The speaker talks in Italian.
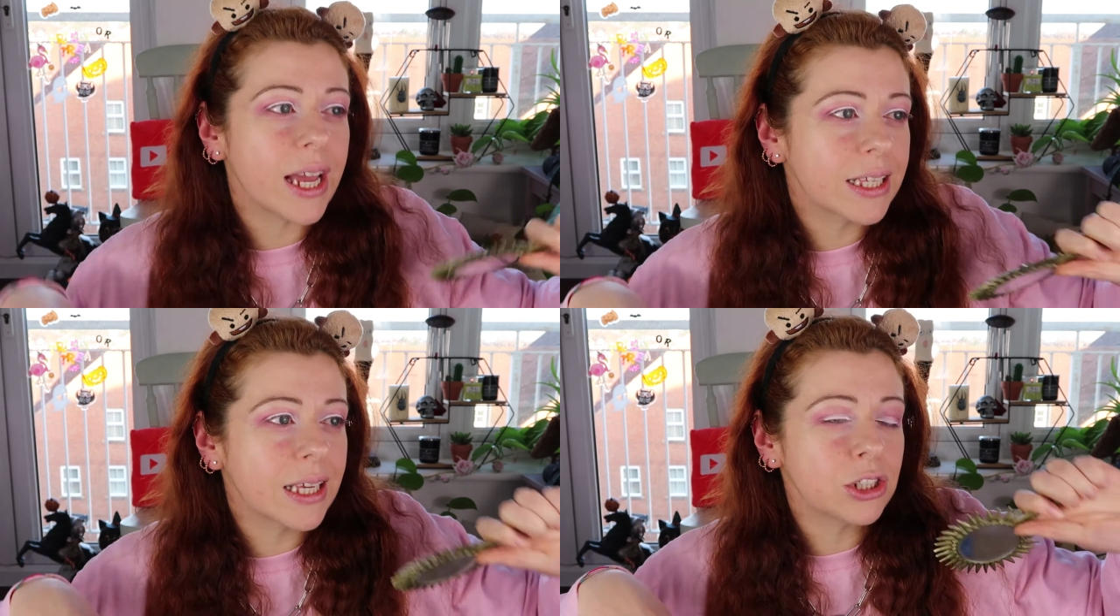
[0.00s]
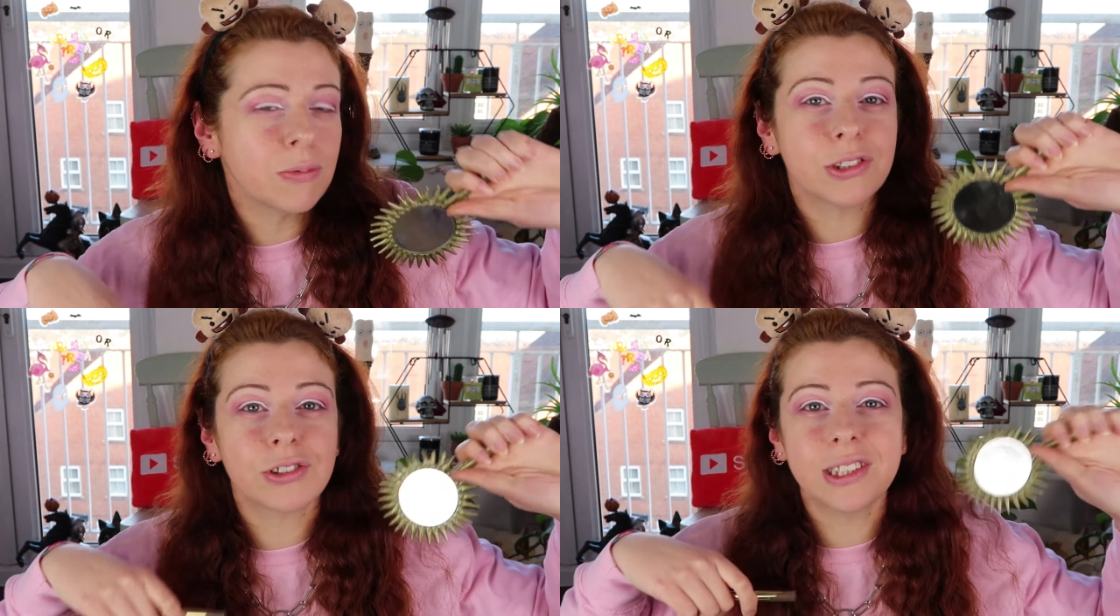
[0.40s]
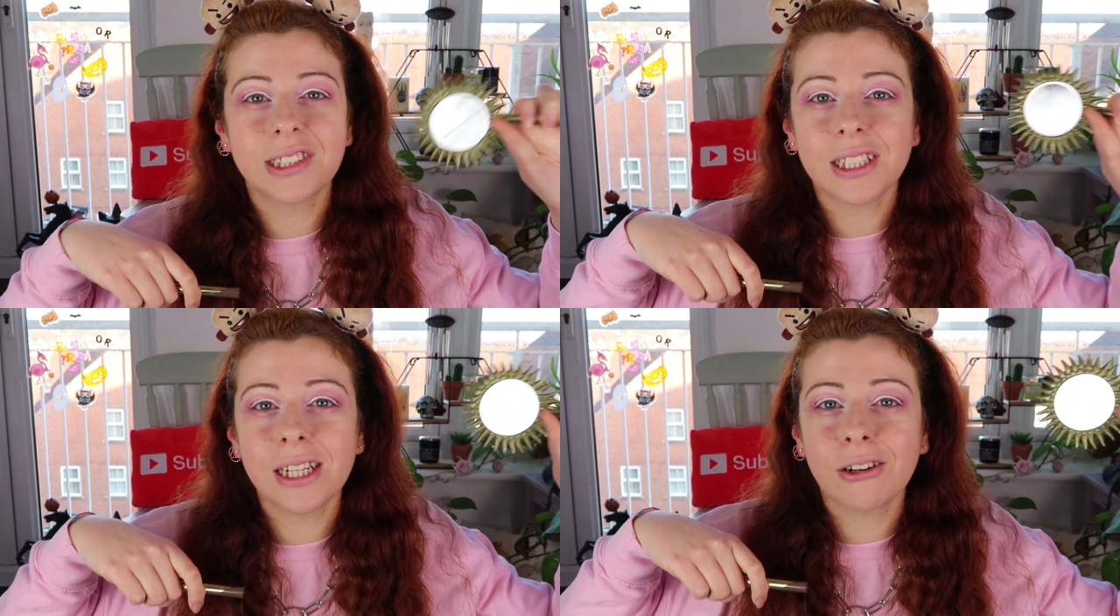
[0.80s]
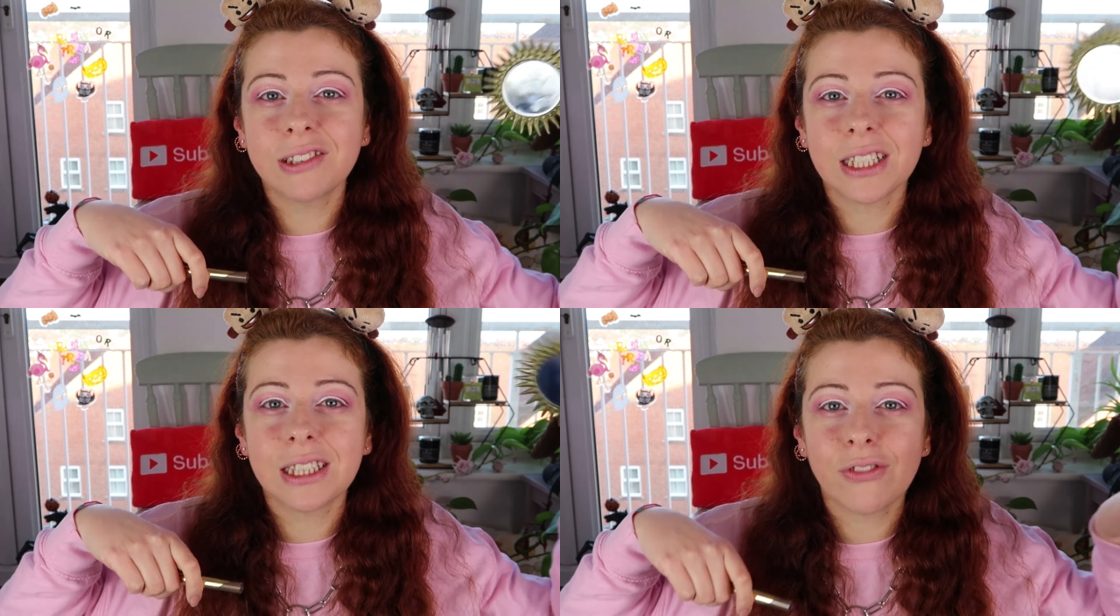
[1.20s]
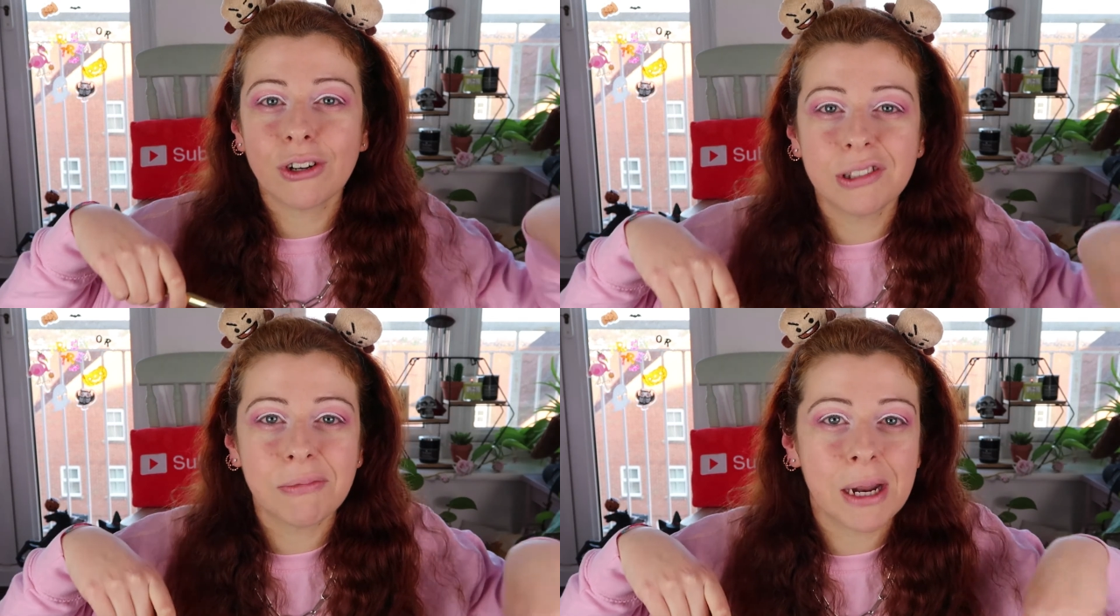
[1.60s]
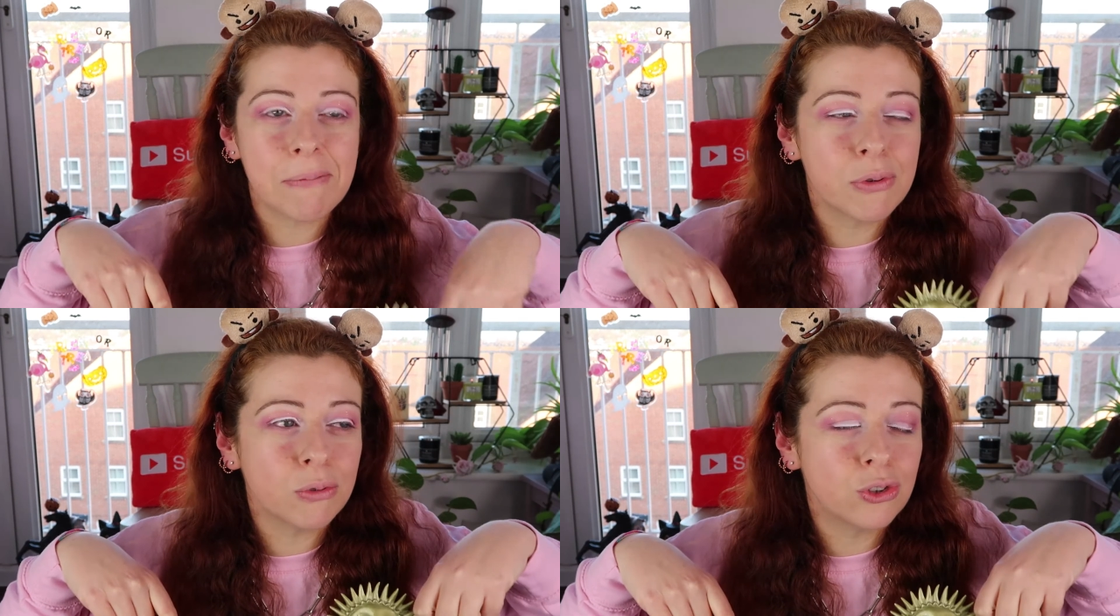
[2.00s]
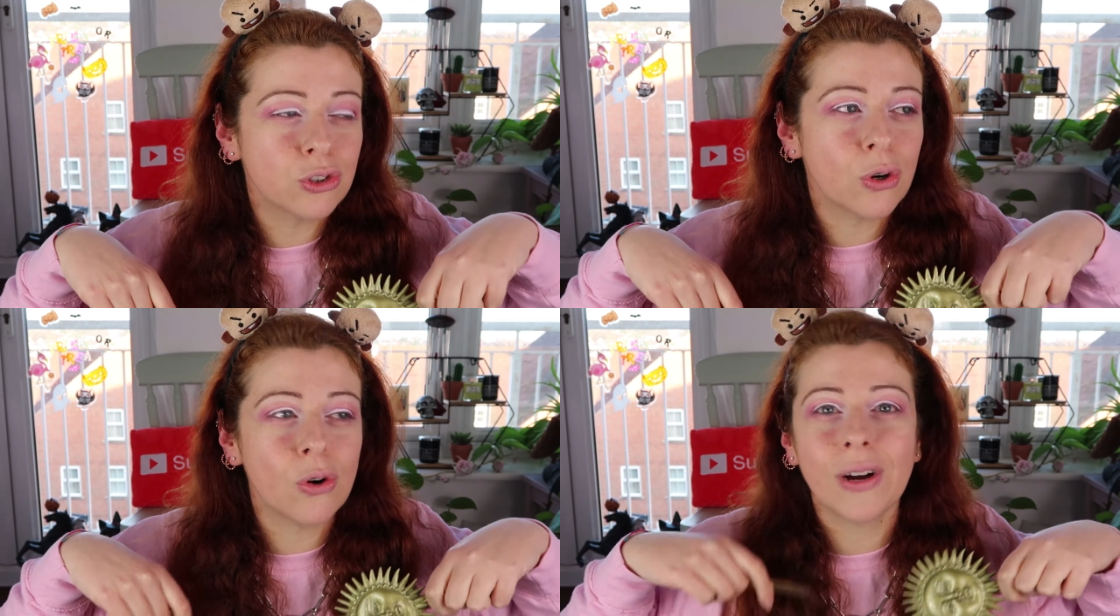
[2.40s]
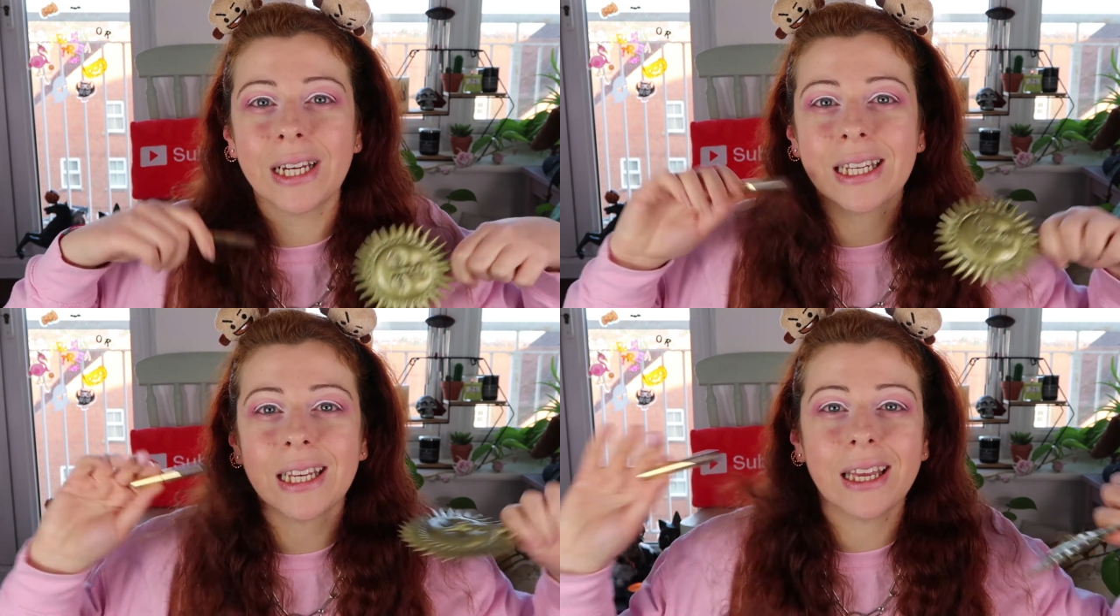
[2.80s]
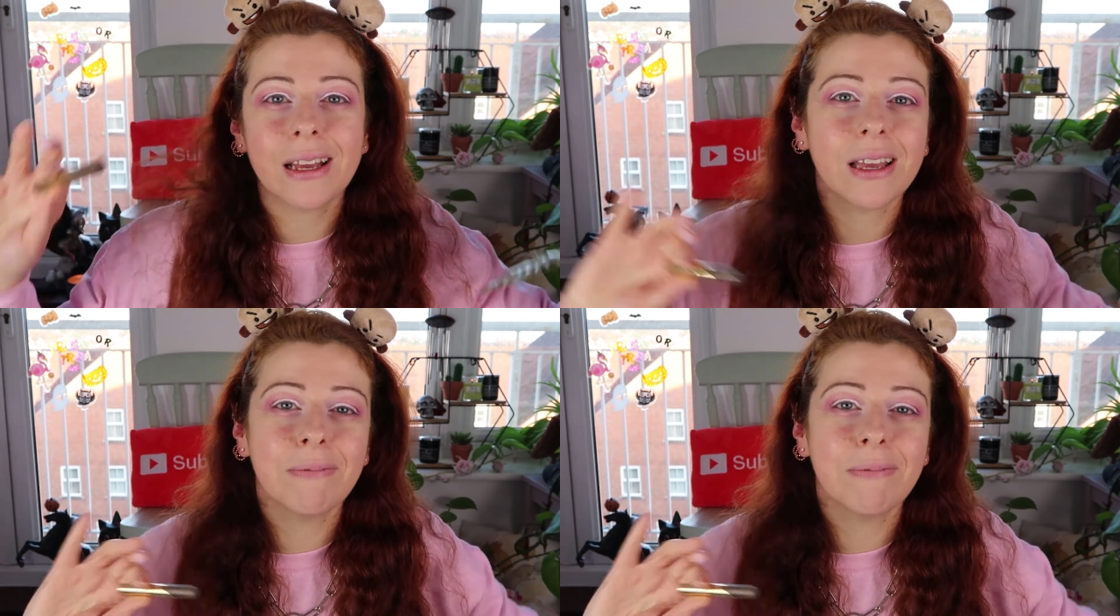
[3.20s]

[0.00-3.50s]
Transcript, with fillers: vecchia ci possono essere delle cose che ti fanno sembrare più giovane e,